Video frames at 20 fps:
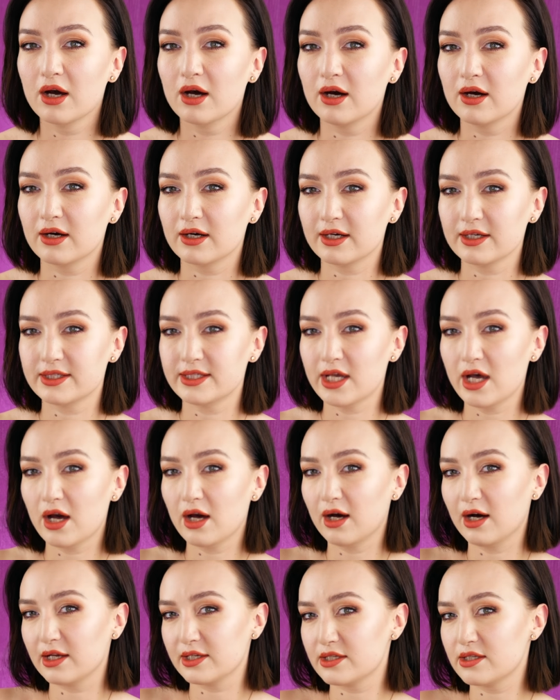э,
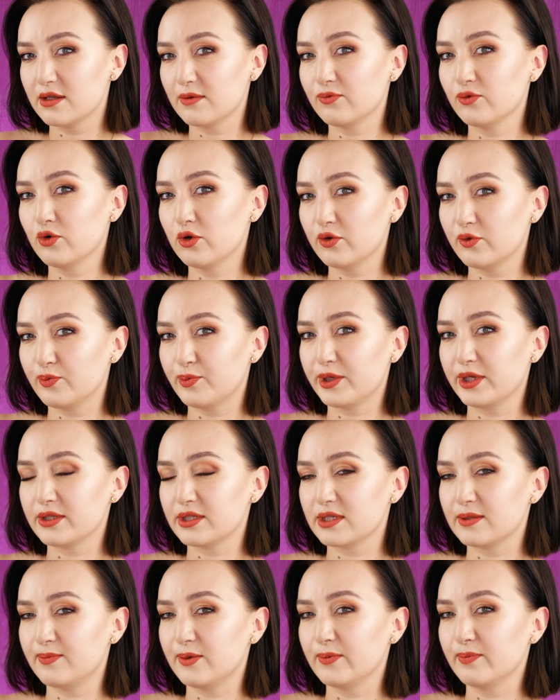Хотя основной, в
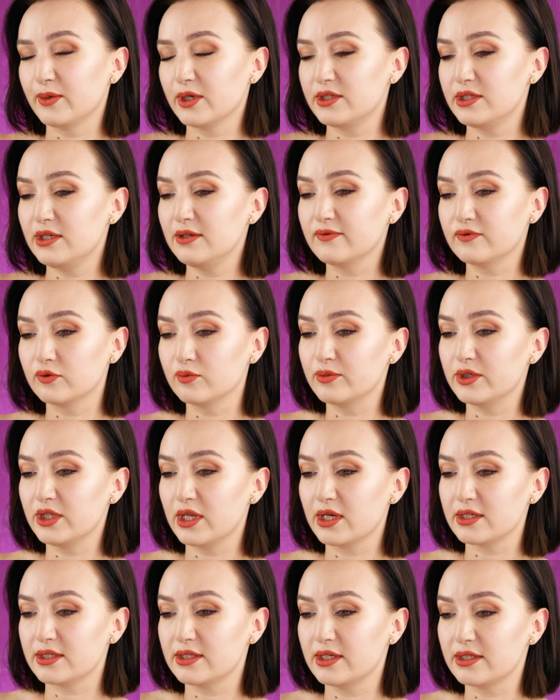принципе, мотив у
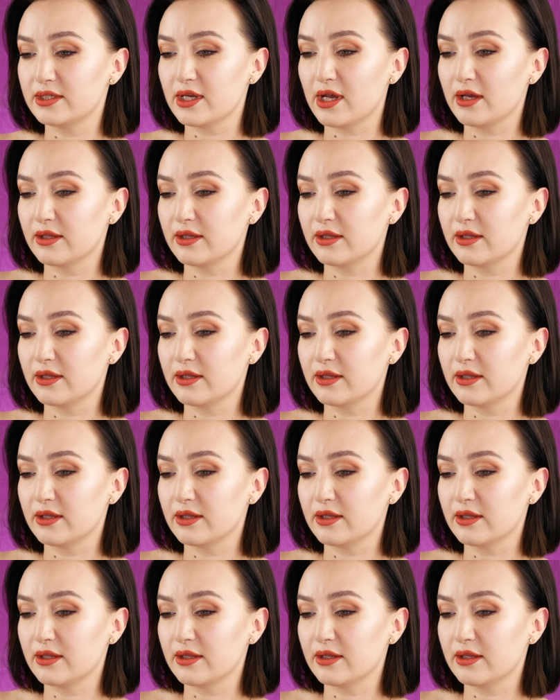меня здесь